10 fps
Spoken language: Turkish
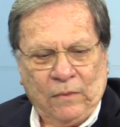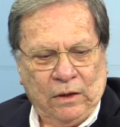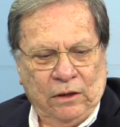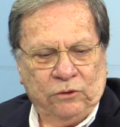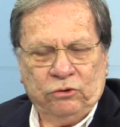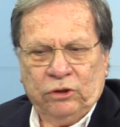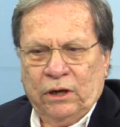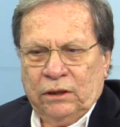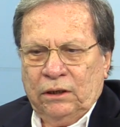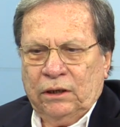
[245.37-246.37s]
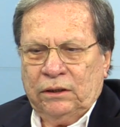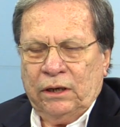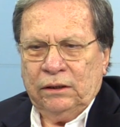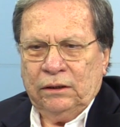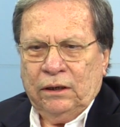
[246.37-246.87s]
E, çünkü
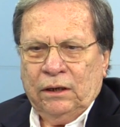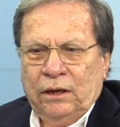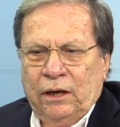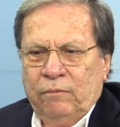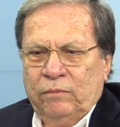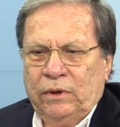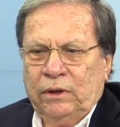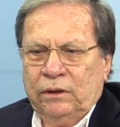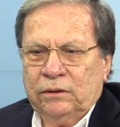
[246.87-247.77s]
hakikaten hem e,